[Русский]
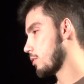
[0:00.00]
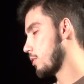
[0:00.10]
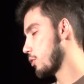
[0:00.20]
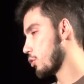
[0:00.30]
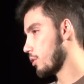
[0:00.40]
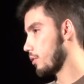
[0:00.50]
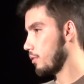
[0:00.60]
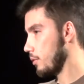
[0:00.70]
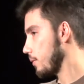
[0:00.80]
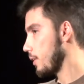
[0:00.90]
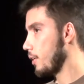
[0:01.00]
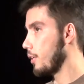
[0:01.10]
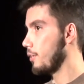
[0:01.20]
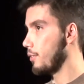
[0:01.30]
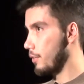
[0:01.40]
излежик
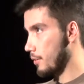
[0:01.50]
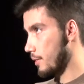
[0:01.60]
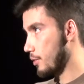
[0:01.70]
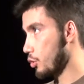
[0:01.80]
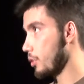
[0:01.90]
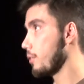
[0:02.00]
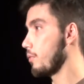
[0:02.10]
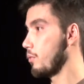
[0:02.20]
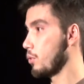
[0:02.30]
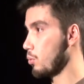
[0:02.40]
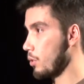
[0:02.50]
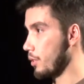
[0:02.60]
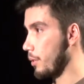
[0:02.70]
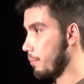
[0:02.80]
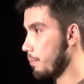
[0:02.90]
излишек везут к
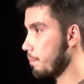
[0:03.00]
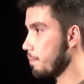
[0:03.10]
нам.